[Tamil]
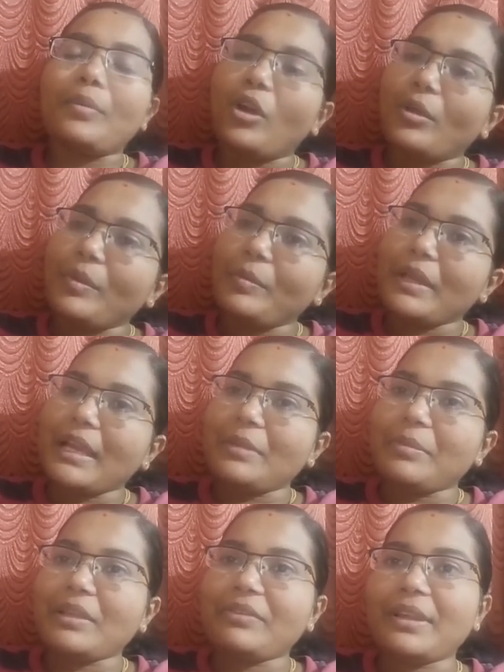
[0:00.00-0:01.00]
பாய் பேபிக்கு
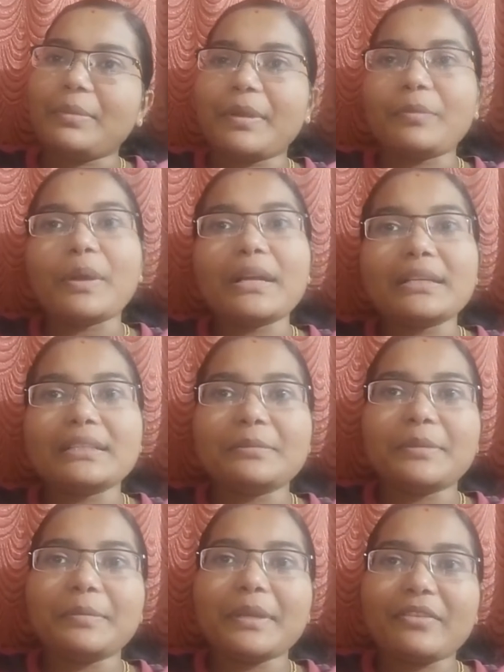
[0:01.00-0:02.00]
அது மாதிரி ஃபீல் பண்ணுமா
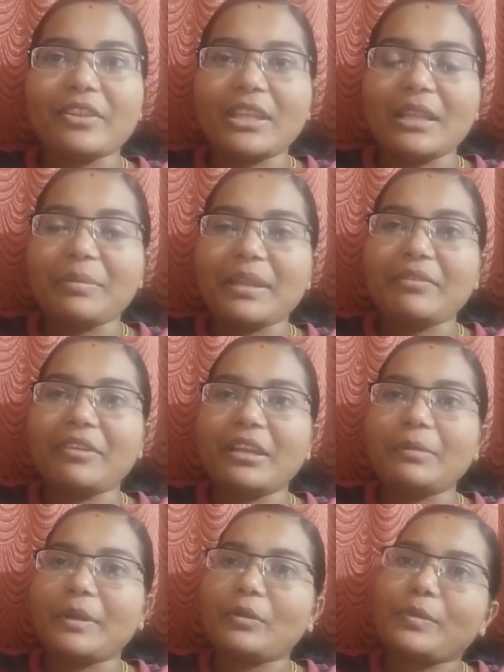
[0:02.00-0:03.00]
கேர்ள் பேபிக்கு வந்து அது மாதிரி
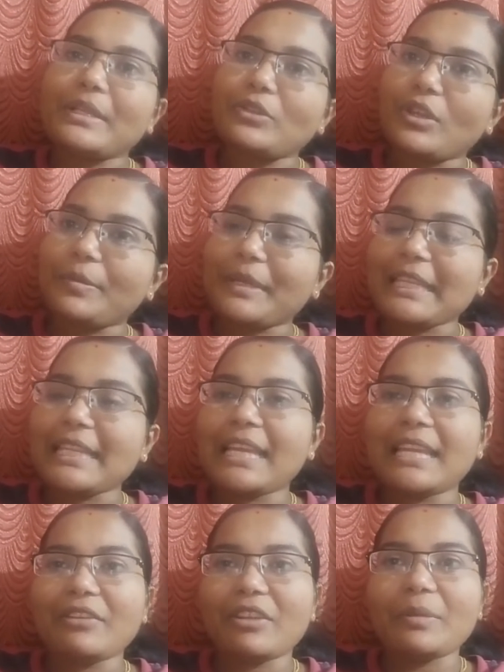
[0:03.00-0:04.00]
ஃபீல் பண்ணுமா ஸோ அதை பற்றி
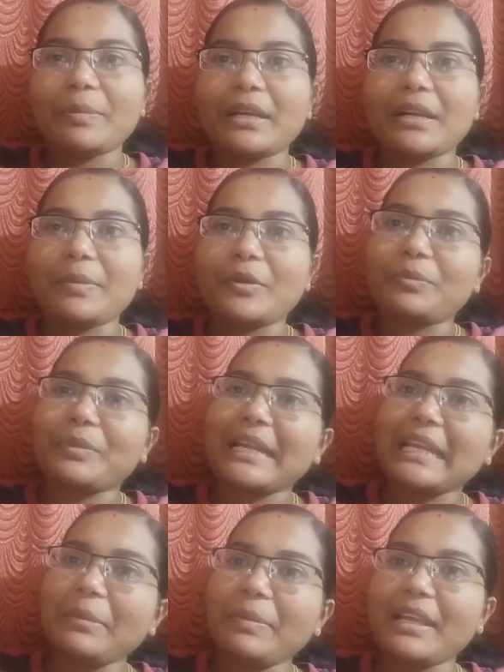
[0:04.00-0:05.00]
தான் இன்றைக்கி வந்து பார்க்க போகிறோம்
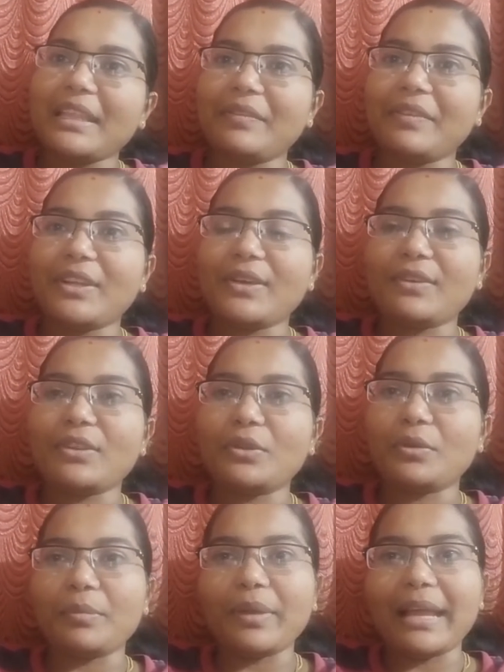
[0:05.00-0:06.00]
கண்டிப்பாக இந்த வீடியோ
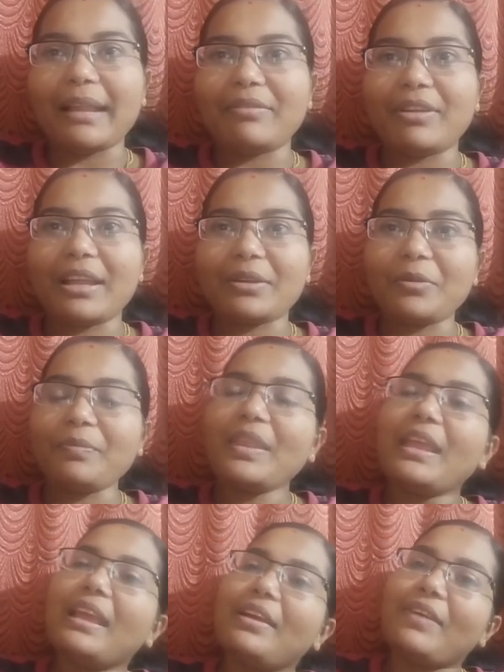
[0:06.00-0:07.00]
வந்து ரொம்ப ஹெல்ப்ஃபுல்லாக இருக்கும்
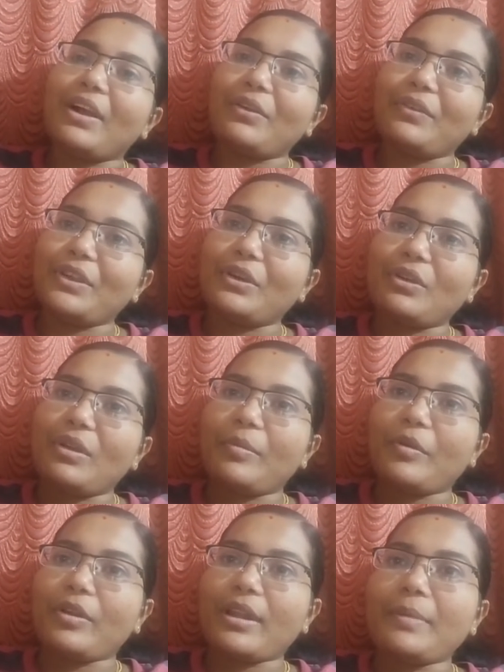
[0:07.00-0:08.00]
வாங்க
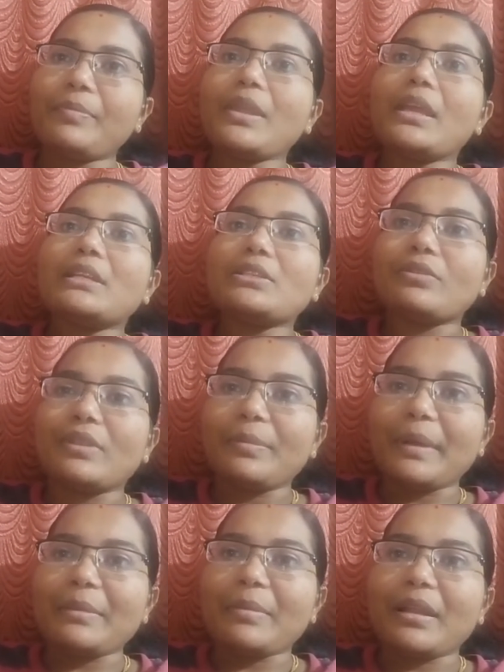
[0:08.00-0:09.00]
வீடியோக்குள்ளே போகலாம் ஸோ
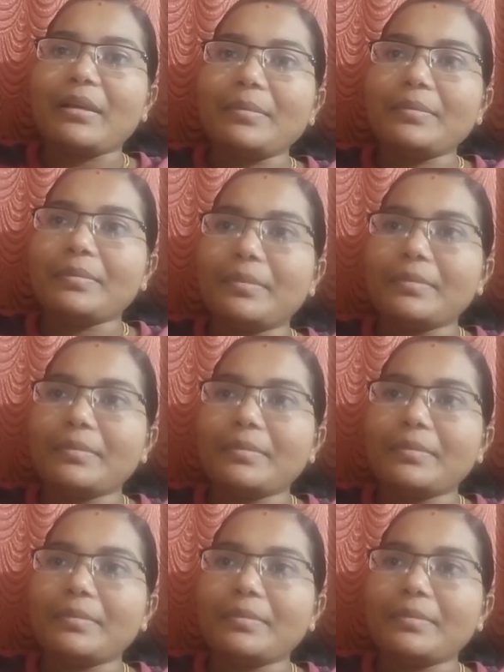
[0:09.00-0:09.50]
வந்து பார்த்தோம்னா